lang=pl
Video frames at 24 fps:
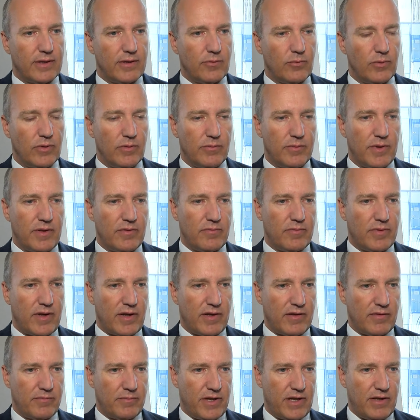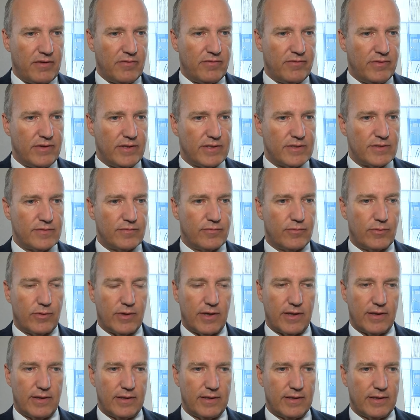will be benefits for
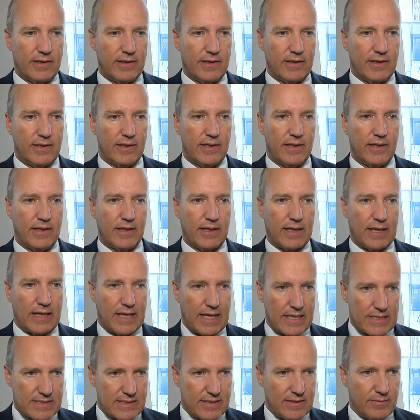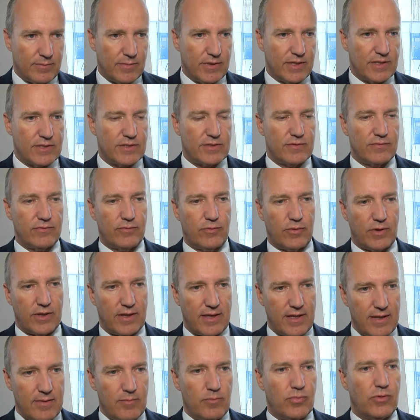the customers, for
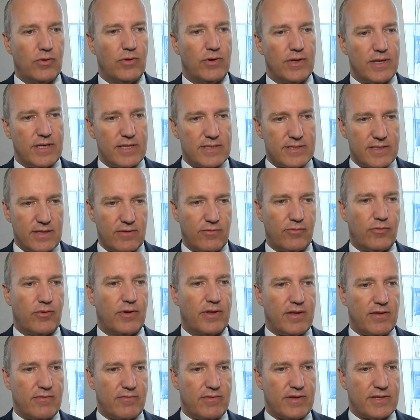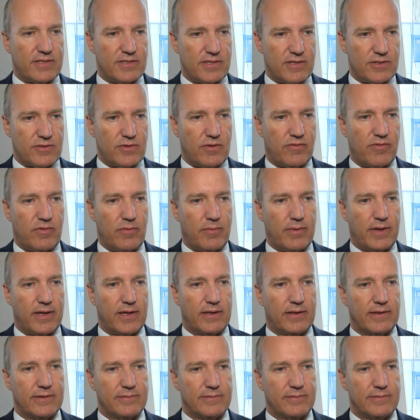the employees and for the investors of the bank.